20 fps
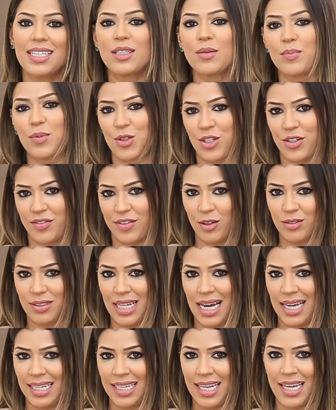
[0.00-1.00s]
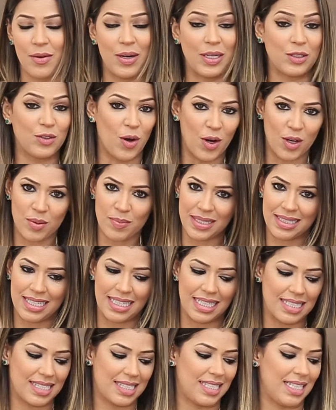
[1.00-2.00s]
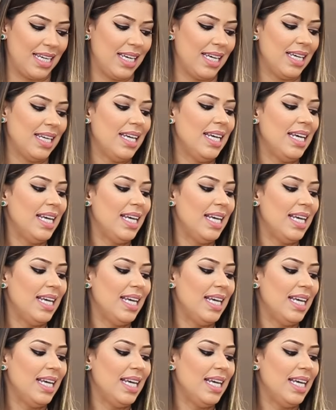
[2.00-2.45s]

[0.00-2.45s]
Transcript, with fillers: que não podia faltar, né? Eu adoro matela C.